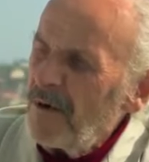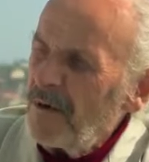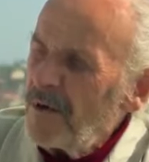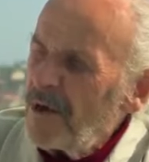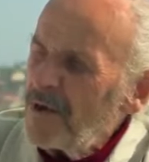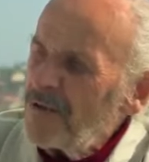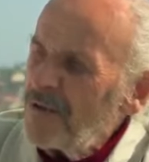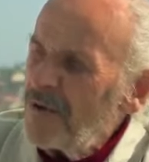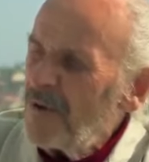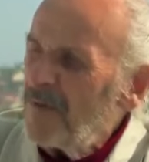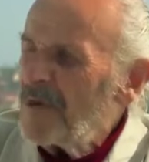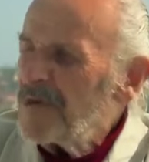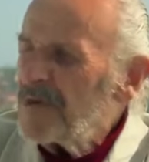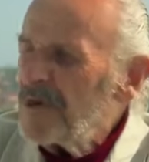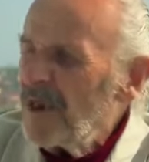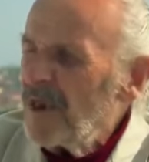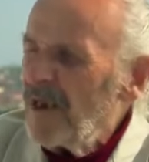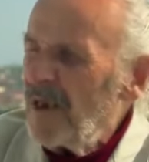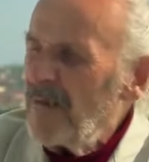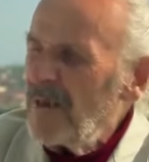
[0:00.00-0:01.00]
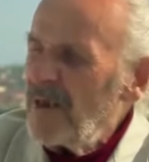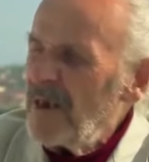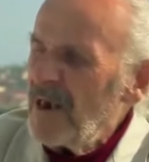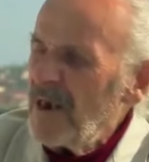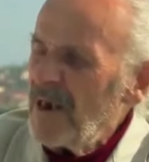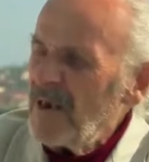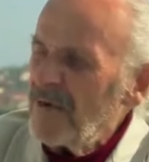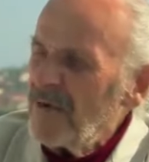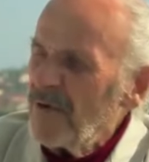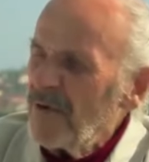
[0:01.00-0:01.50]
Ondan sonra başka
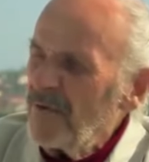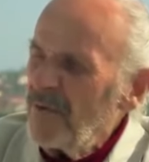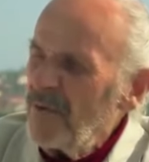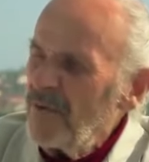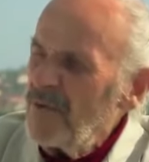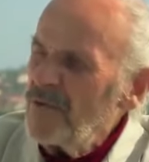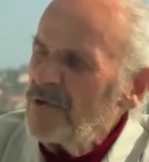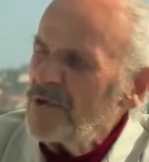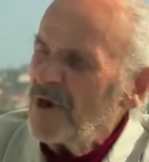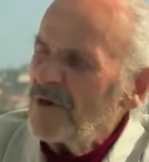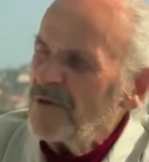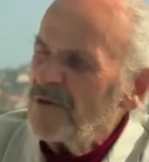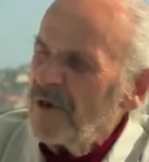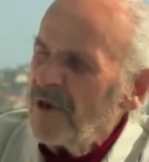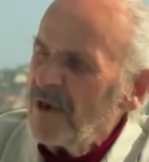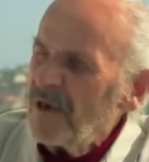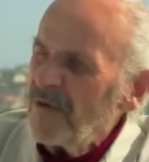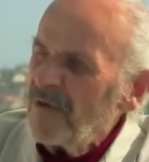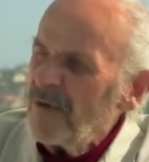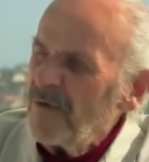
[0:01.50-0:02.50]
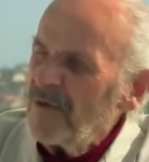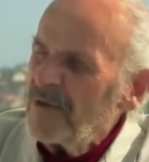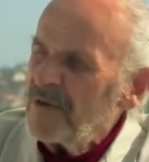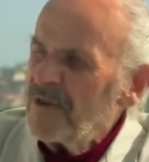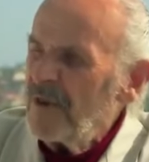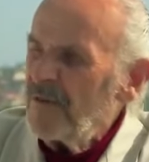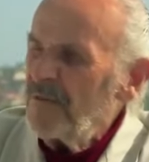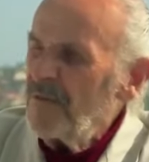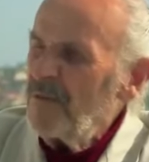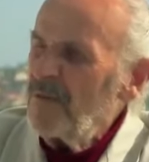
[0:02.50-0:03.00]
namelerine yürüyor. Bülbül şakşana yürüyor.
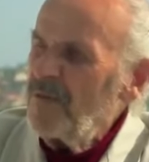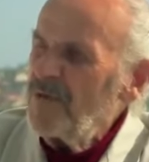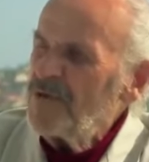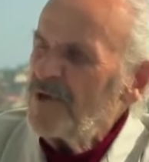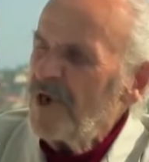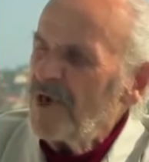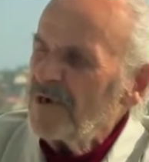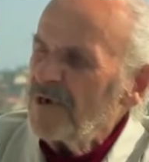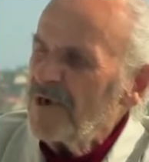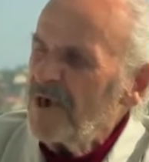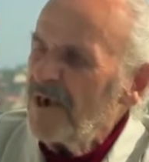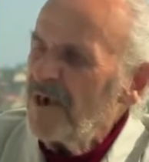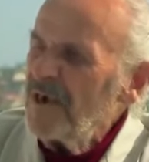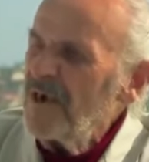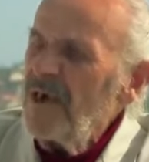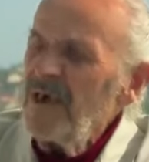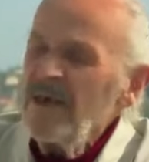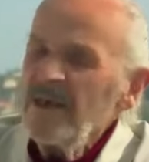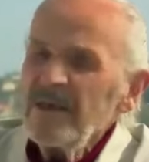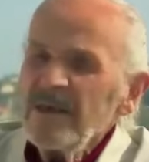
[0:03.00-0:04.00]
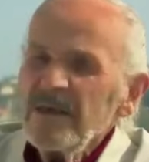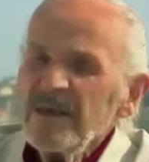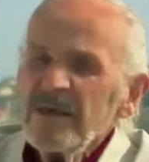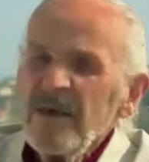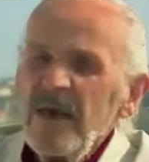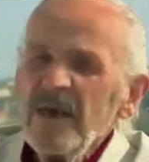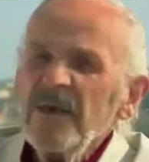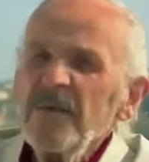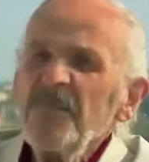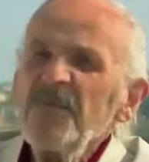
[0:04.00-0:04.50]
Mesela bülbül şakşa
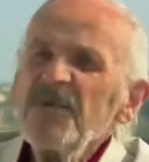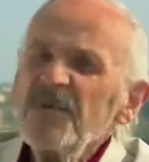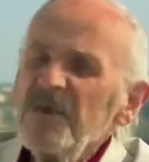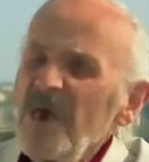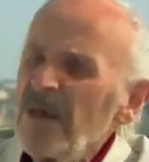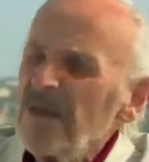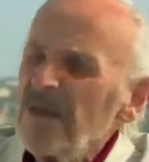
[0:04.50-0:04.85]
sanki bir